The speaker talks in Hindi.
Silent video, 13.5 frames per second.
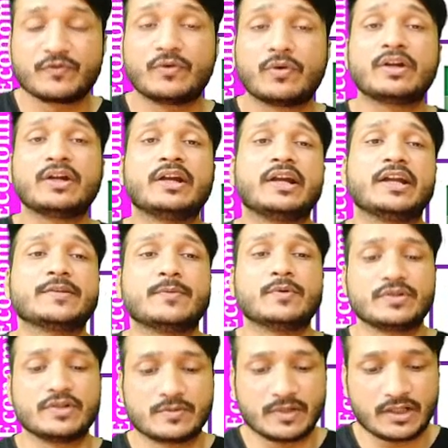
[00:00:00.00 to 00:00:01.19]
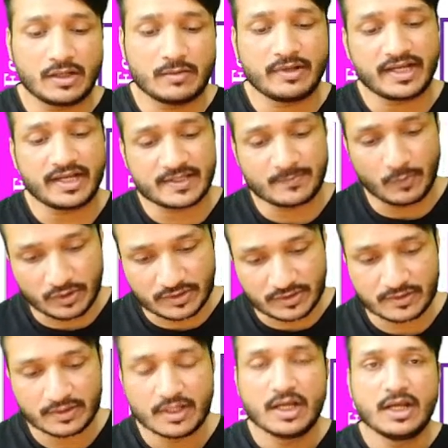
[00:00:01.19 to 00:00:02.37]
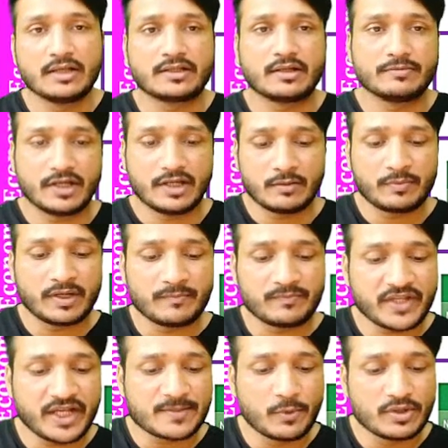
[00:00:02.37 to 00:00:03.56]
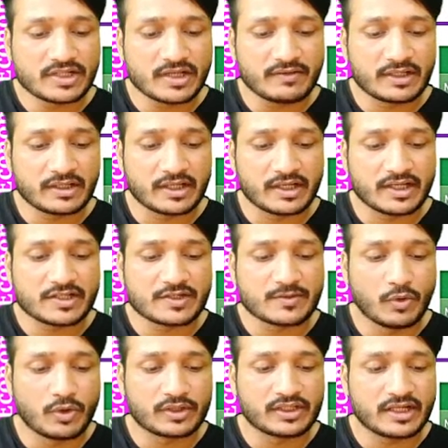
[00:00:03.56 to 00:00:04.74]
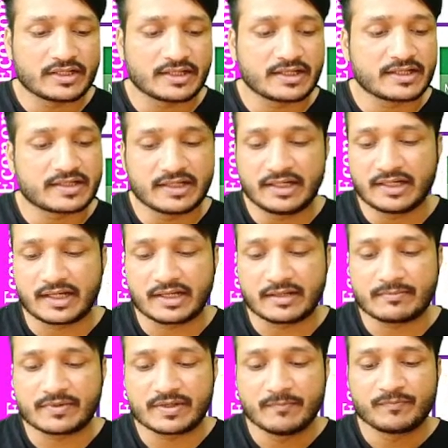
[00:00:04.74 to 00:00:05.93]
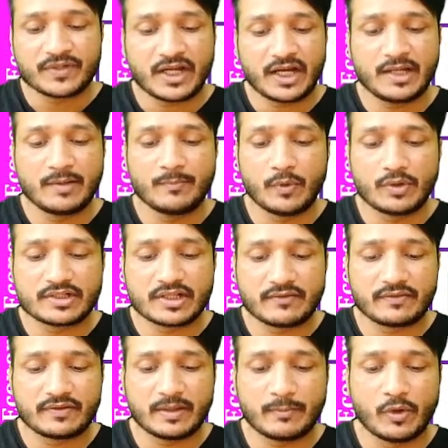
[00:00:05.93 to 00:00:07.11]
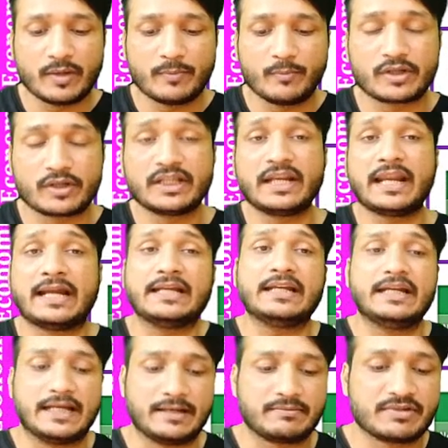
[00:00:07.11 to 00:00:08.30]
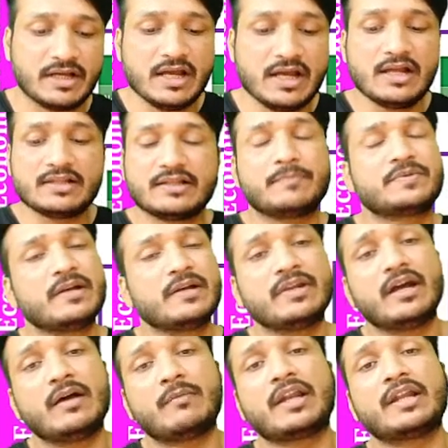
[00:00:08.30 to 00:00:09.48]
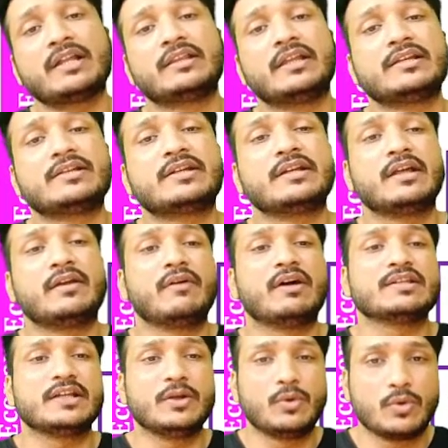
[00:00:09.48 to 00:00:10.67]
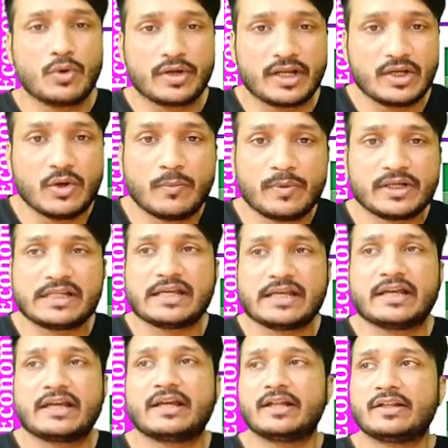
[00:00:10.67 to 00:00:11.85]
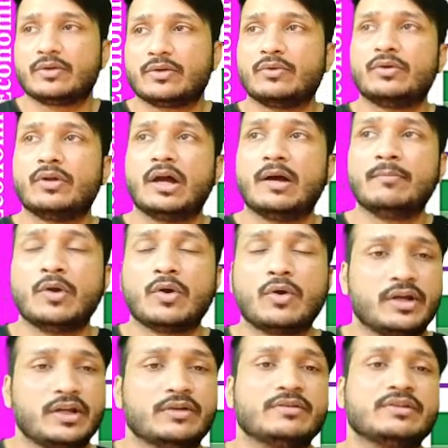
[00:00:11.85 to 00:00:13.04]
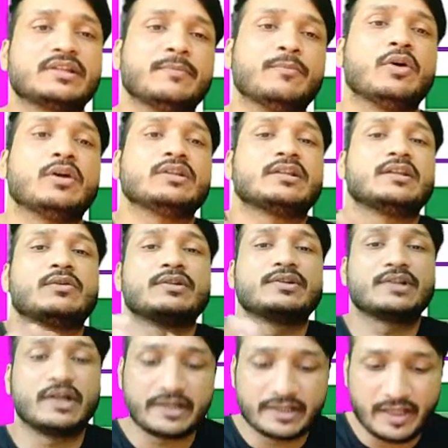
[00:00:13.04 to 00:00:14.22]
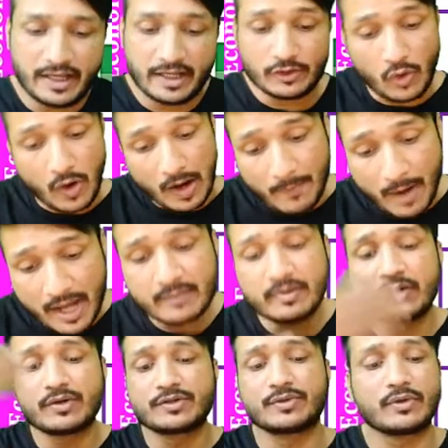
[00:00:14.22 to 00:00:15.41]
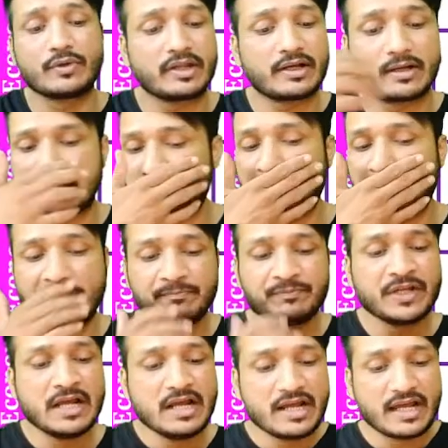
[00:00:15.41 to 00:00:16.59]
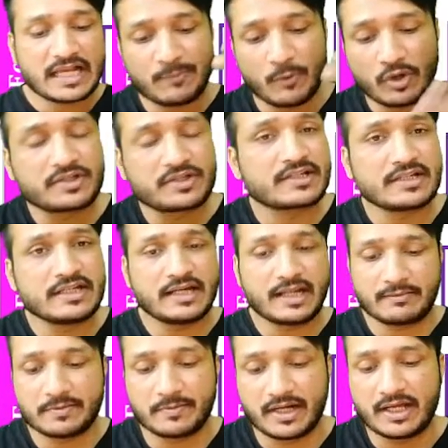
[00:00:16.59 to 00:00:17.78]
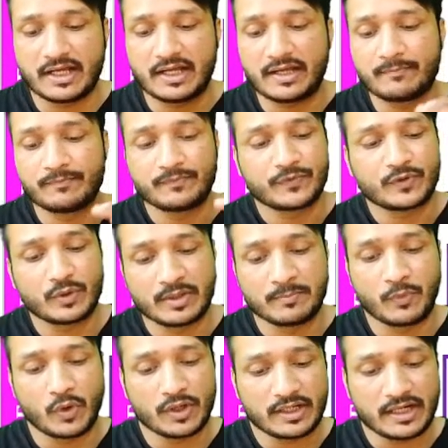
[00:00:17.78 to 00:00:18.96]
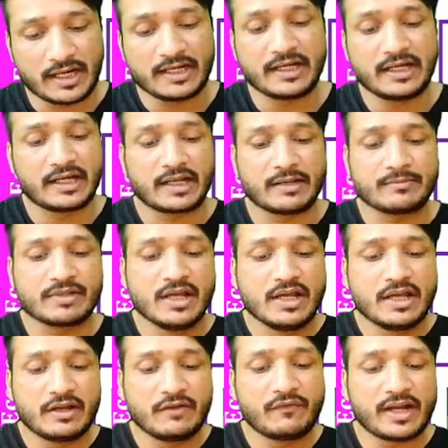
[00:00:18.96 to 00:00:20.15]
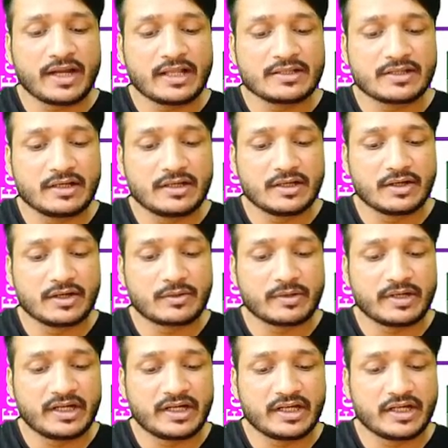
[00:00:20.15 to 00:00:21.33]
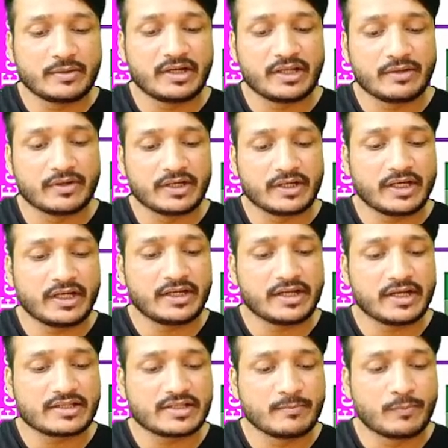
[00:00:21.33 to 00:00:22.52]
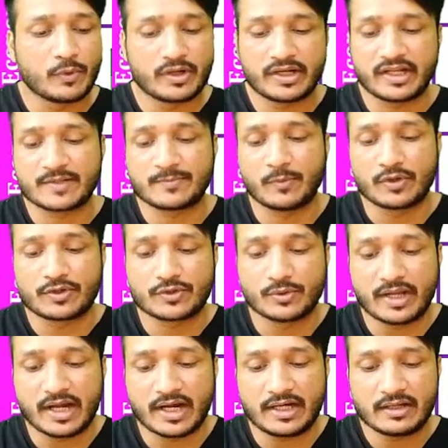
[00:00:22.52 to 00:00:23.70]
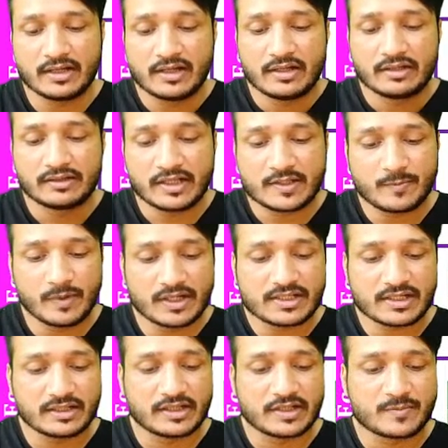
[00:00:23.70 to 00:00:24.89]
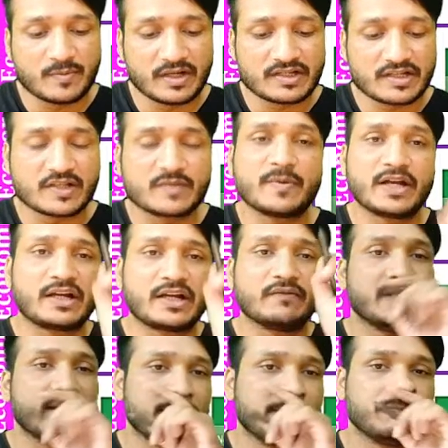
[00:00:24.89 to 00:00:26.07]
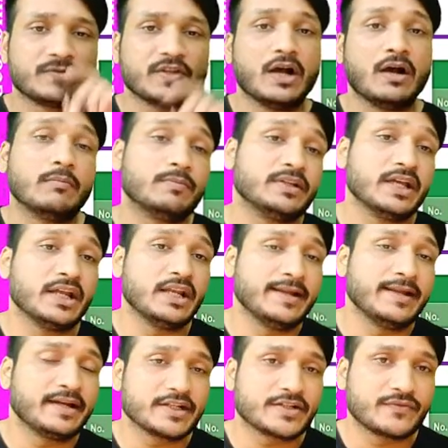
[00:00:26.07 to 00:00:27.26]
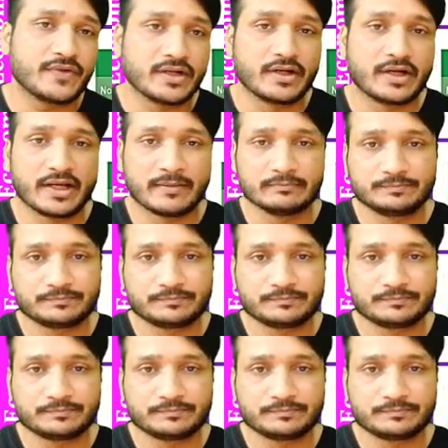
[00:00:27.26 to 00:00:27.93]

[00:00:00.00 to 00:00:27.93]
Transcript: Foreign trade exposures मतलब exports. समझा यहाँ पे exports have increased more than 16 times and imports have more than 19 times. जब से हमने हमारे देश के दरवाजे लोगों के लिए ओपन किए हैं तो हम लोगों ने उनसे बहुत ज़्यादा गुड्स खरीदे हैं तो हमारे भी गुड्स उन्होंने खरीदे हैं एक्सपोर्ट सिक्सटीन टाइम्स बढ़ा है तो इम्पोर्ट 19 टाइम्स इन फाइनेंशियल ईयर 2021, India's इम्पोर्ट एंड एक्सपोर्ट stood at दिस मच एंड दिस मच रिस्पेक्टिवली अब ये लेटेस्ट फिगर है